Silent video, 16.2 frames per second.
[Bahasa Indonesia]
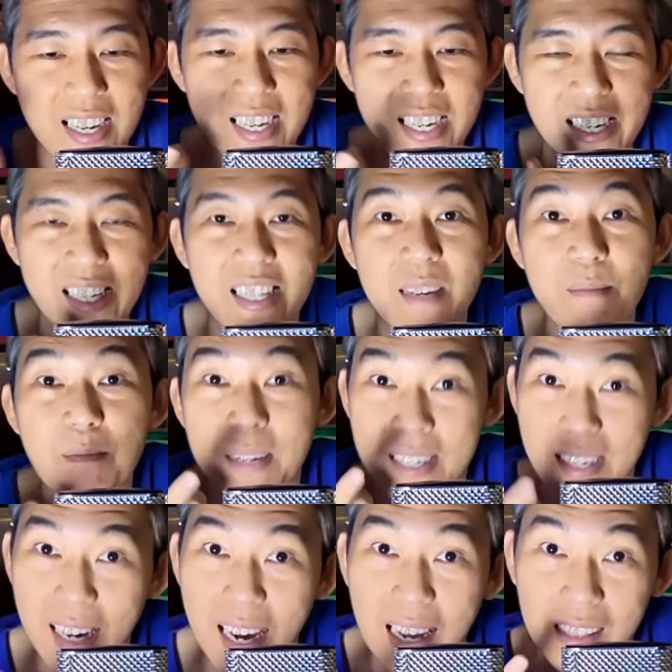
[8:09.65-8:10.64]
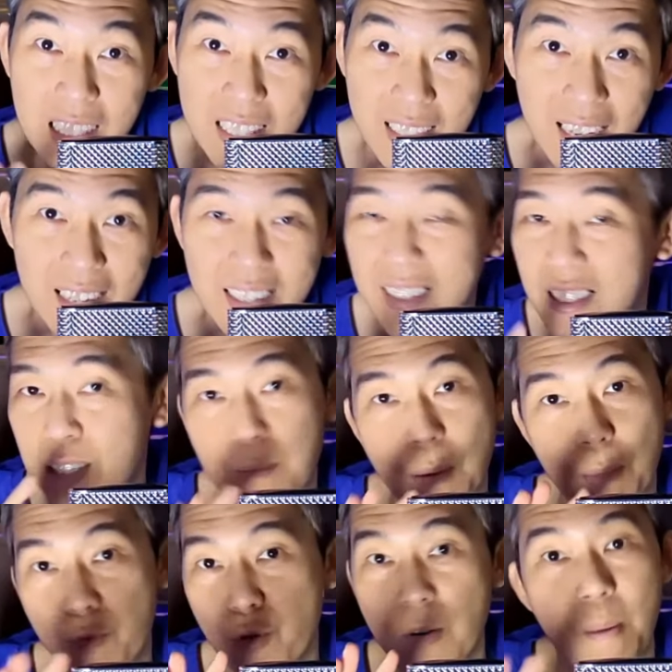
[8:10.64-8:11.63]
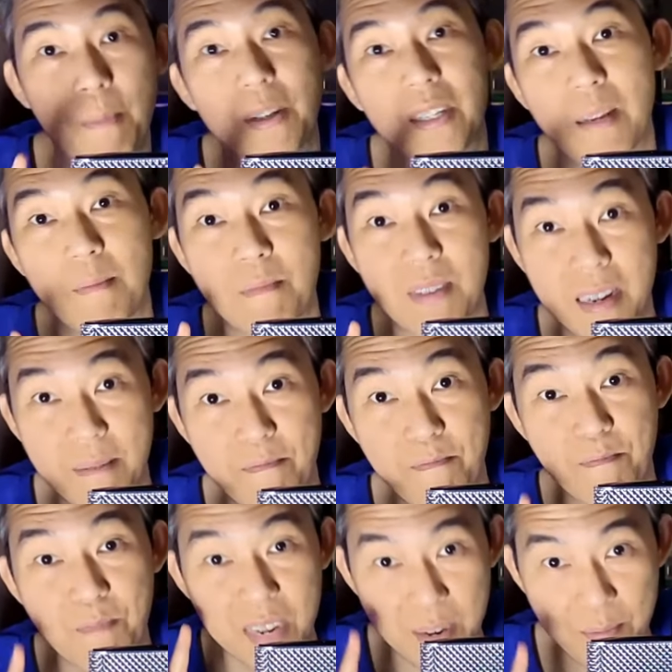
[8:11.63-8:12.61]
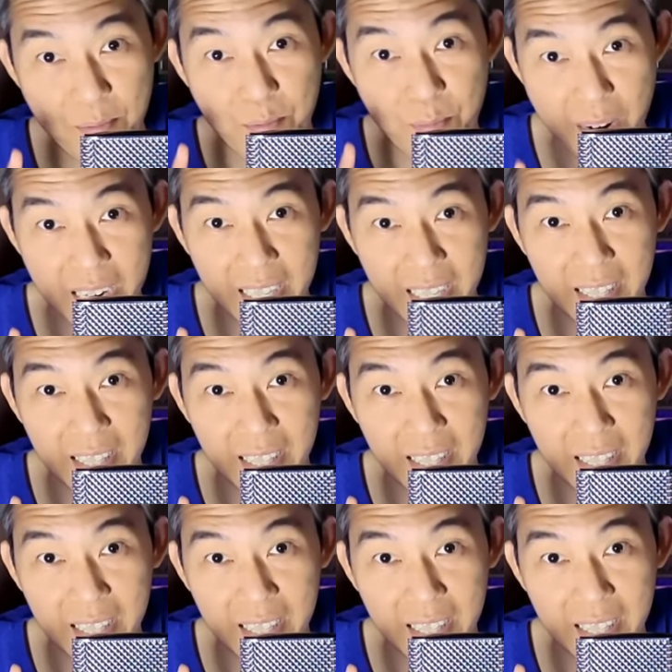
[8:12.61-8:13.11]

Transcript: ini mendekati sekali ini 95% mirip mirip banget